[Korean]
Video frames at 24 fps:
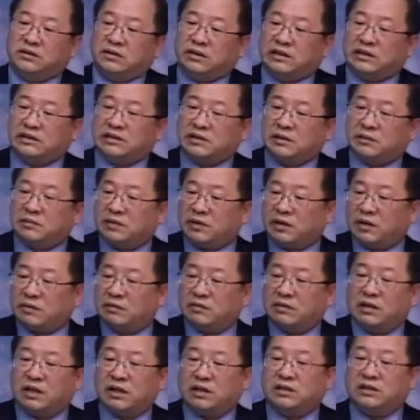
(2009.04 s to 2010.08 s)
아리스토부터 킹.
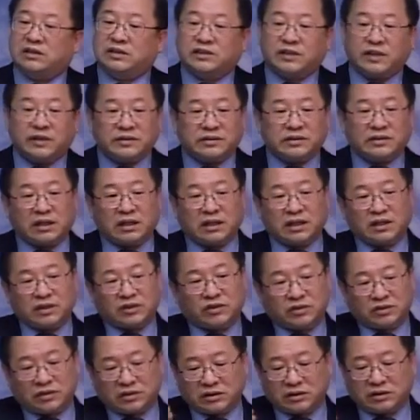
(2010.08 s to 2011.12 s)
근데 그
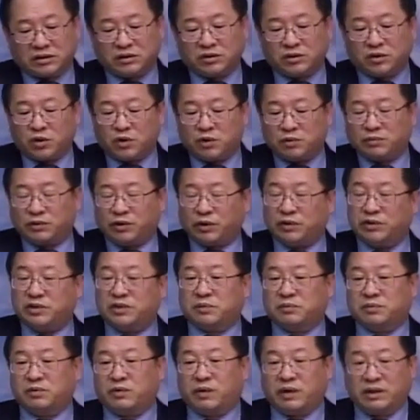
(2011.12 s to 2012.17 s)
천사의 그 도움은
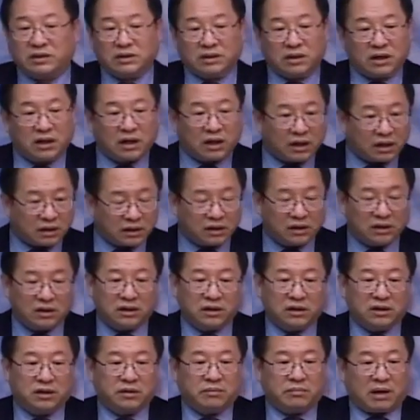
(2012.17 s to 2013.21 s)
어디서부터 왔는가?
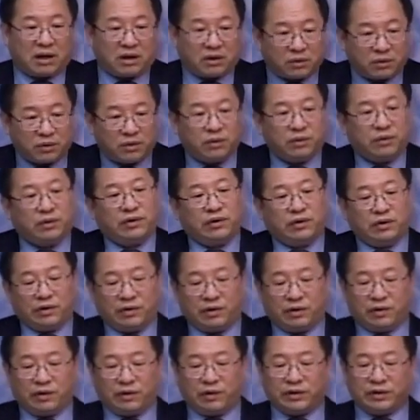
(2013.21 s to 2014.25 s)
바로
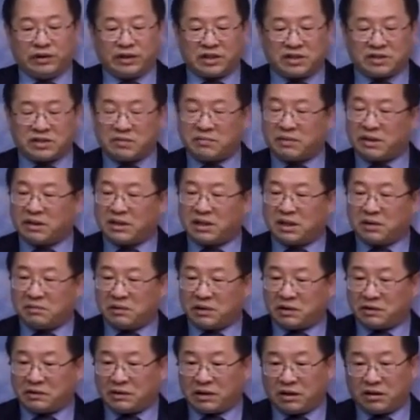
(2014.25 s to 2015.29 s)
어디에서
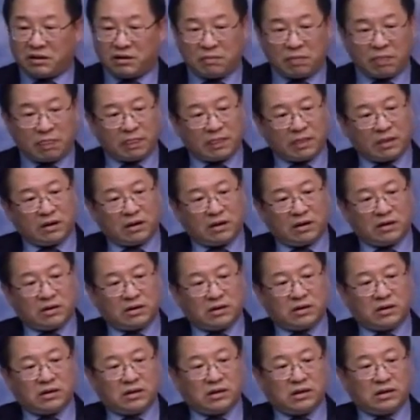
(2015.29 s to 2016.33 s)
만남이 일어나요?
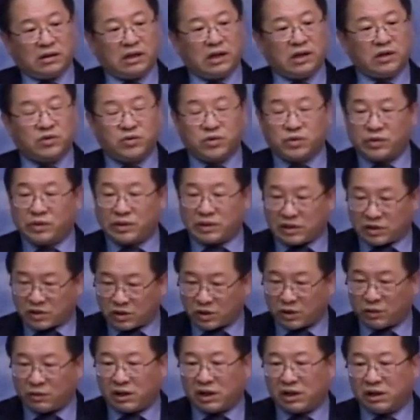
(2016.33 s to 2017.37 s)
예수
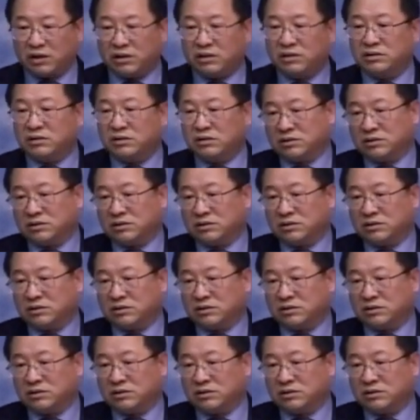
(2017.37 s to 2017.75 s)
그리스도와